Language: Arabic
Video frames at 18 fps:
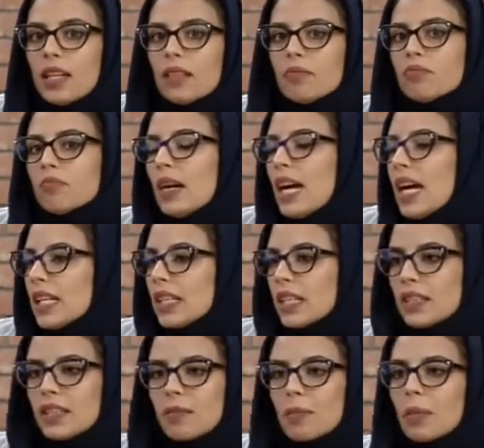ما حد
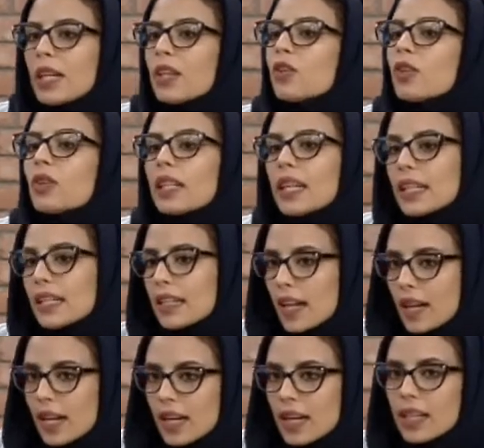يقدر ما يكون
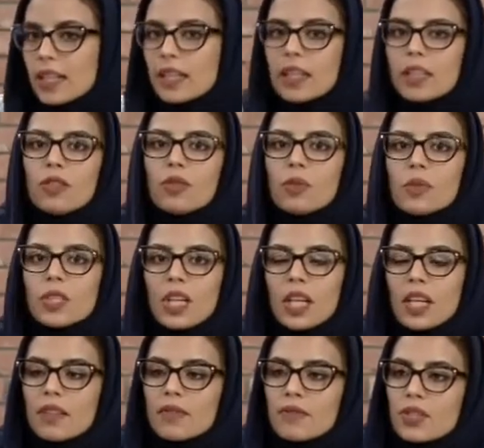قلقان عنده
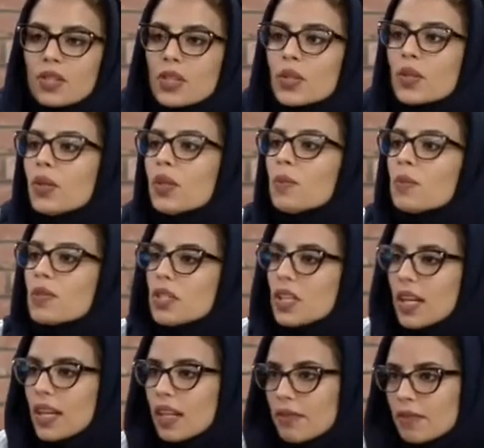مشاكل في الشغل
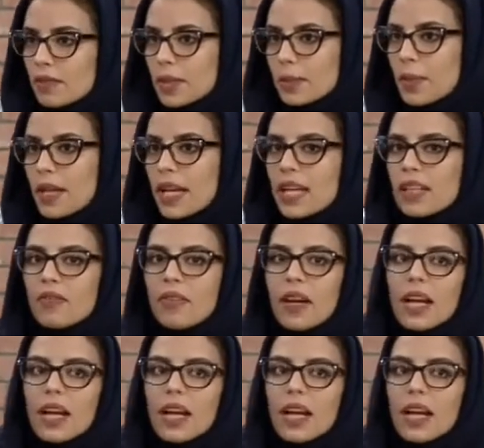مشاكل في البيت